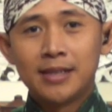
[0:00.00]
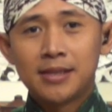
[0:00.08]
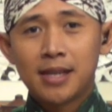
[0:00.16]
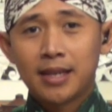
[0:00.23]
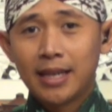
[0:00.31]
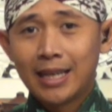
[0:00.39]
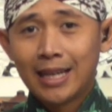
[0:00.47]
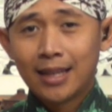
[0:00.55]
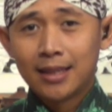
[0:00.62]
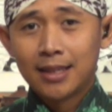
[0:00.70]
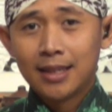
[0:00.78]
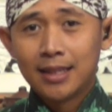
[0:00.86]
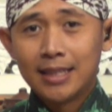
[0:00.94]
Amadin
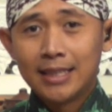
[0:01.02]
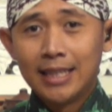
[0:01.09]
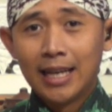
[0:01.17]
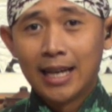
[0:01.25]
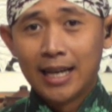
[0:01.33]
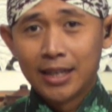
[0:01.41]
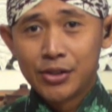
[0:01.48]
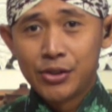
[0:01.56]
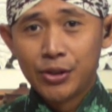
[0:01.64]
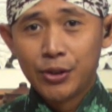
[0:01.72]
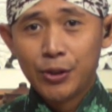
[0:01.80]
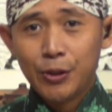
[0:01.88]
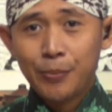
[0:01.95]
saking laladan Gilang
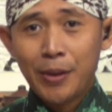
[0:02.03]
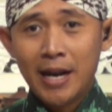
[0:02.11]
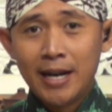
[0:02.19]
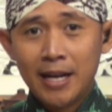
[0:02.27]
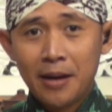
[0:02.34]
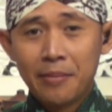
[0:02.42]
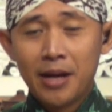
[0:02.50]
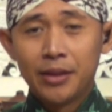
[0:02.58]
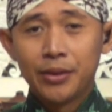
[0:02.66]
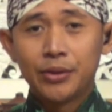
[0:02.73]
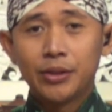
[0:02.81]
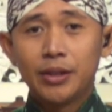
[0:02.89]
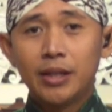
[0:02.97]
Harjo,
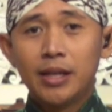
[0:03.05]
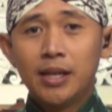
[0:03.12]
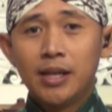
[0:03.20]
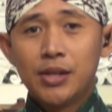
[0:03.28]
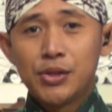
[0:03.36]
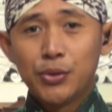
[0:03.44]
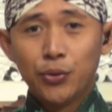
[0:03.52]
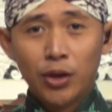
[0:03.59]
Pandak Bantul,